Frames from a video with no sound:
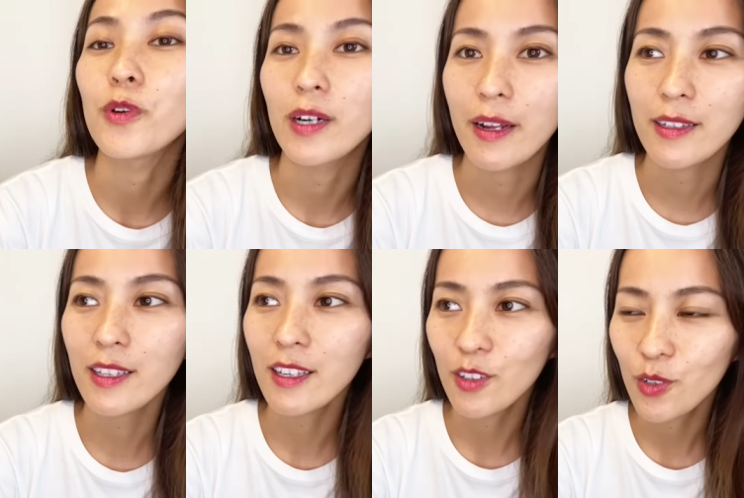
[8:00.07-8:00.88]
うから。
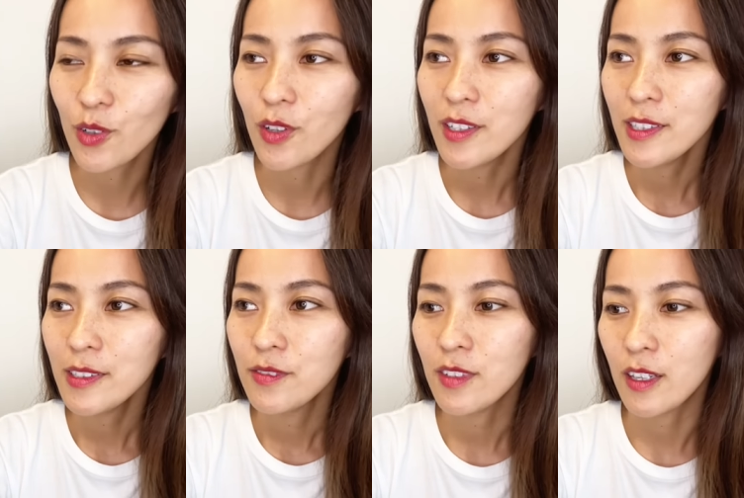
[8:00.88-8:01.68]
だけど、
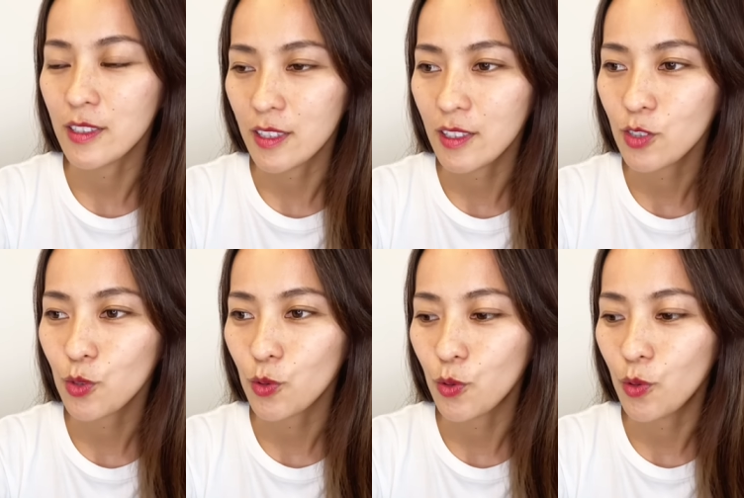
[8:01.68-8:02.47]
なんかさ、
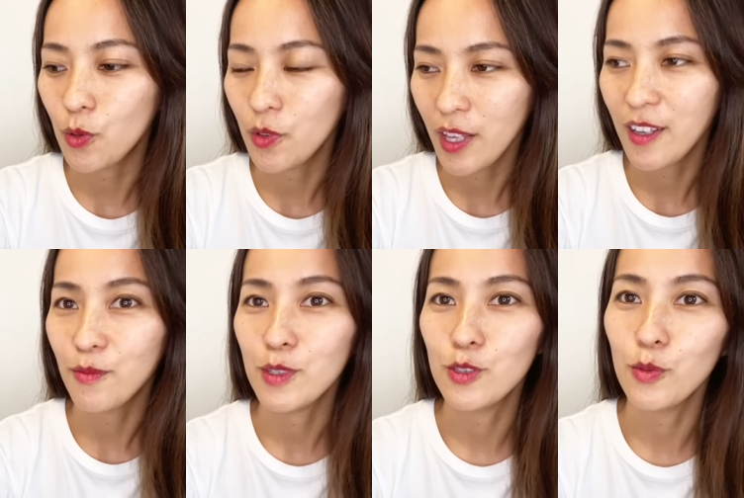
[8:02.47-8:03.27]
ちょっとこうね、
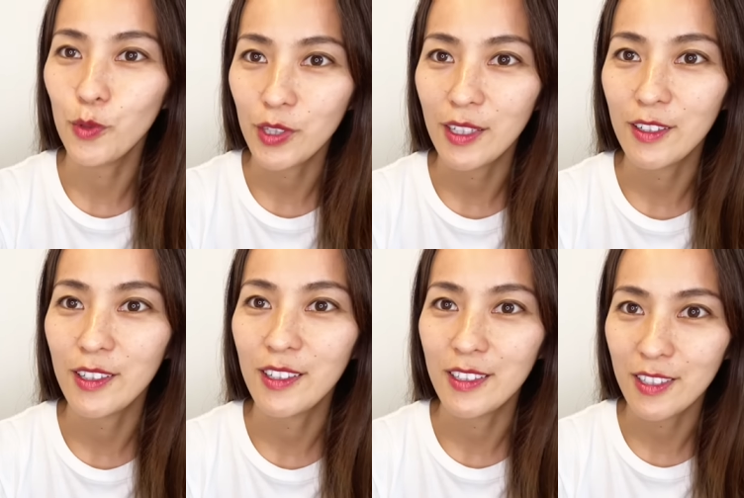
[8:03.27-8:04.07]
水を持って
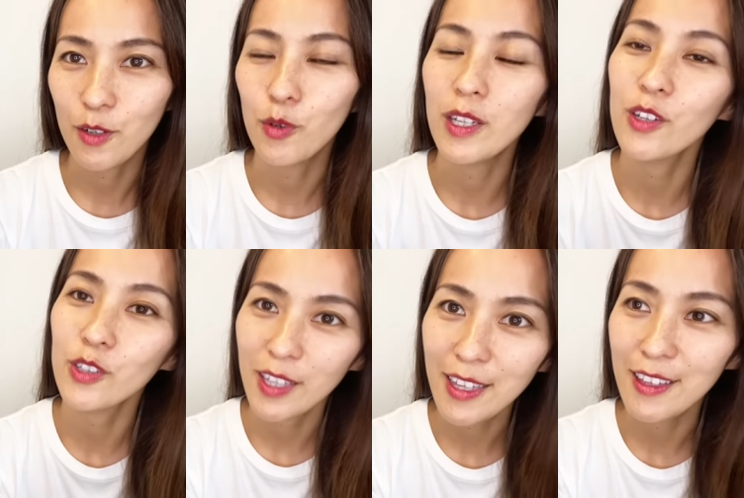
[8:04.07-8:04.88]
きてさ、これ飲
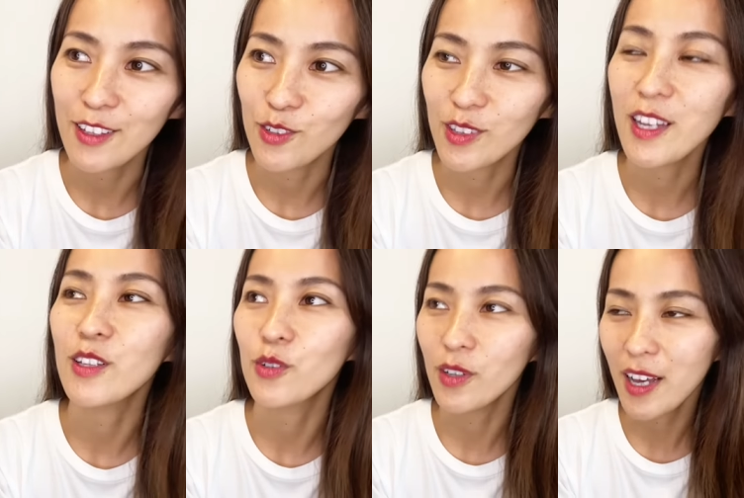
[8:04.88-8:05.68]
んでって言った
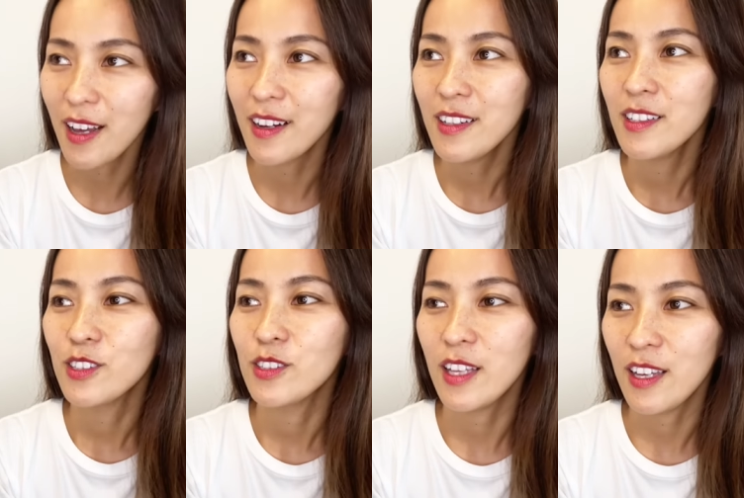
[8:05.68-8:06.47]
りとか、
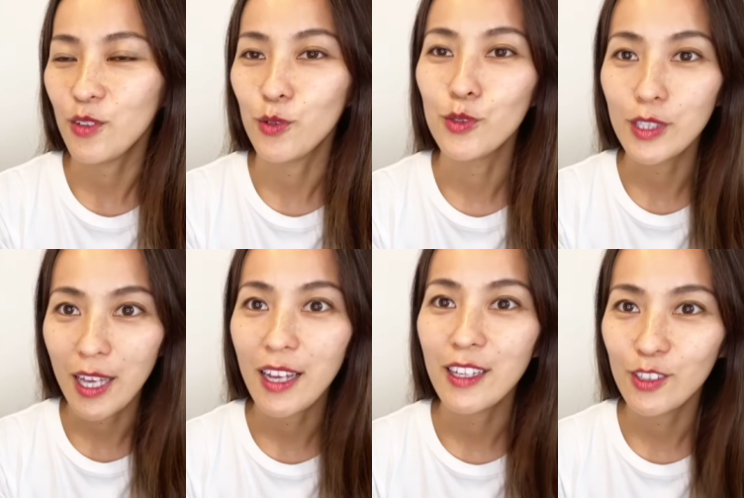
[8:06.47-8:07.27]
ね、あの、拭いて
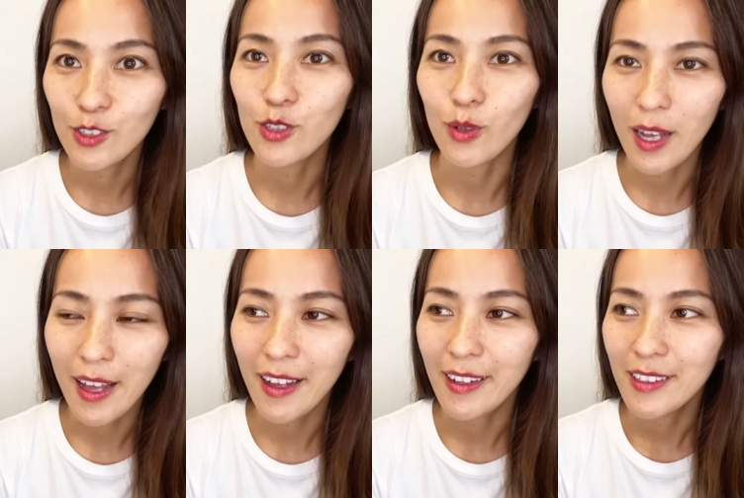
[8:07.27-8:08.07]
あげると
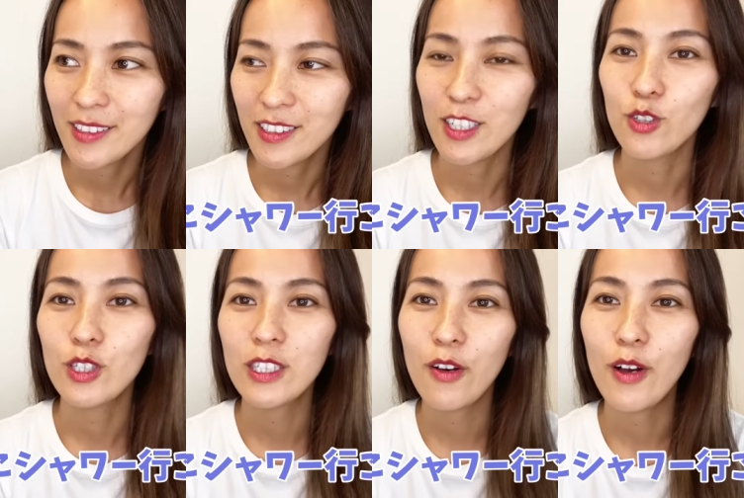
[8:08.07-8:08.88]
か、じゃあ一緒
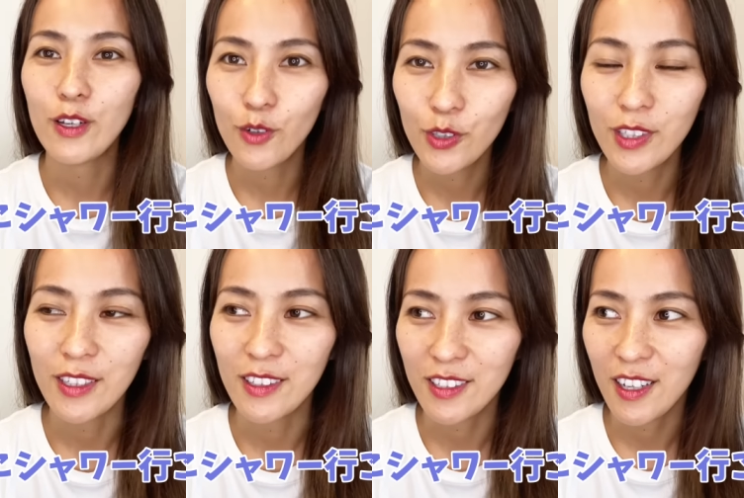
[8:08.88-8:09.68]
にシャワー行こうって
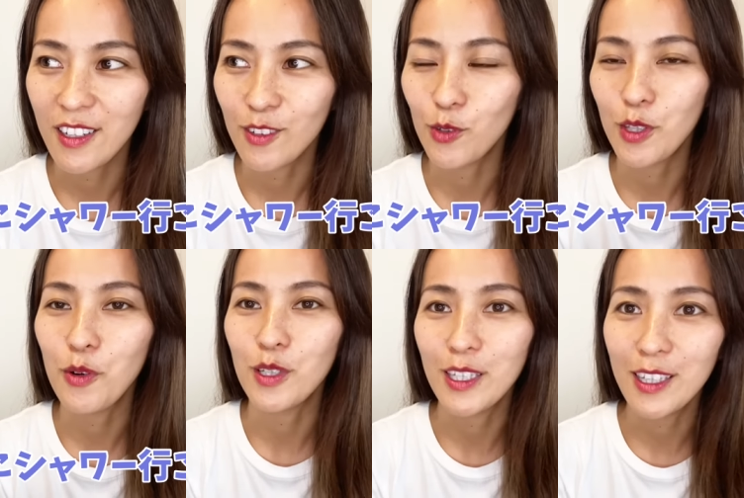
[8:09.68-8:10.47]
言ってさ、こう手
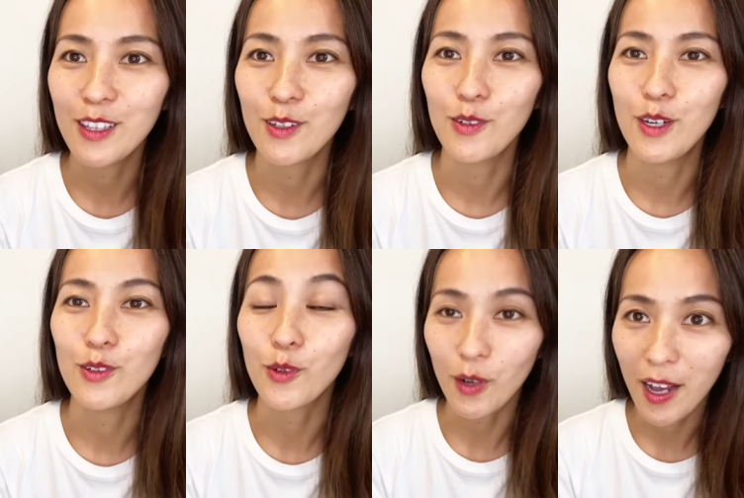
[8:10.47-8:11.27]
を引いてってくれ
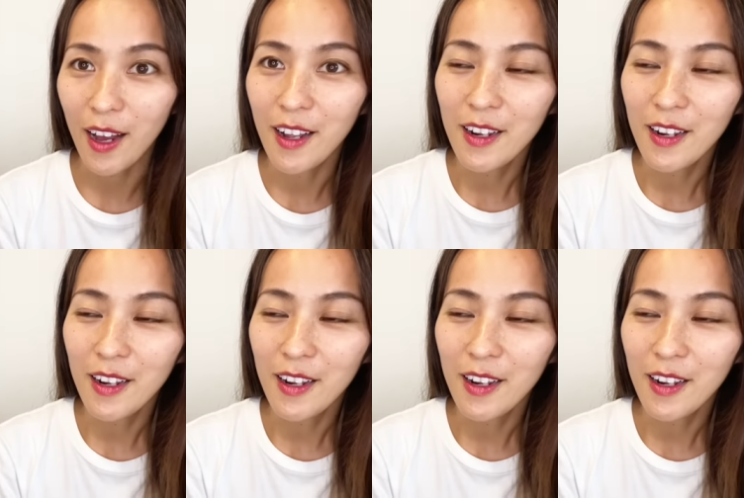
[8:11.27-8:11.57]
るとか、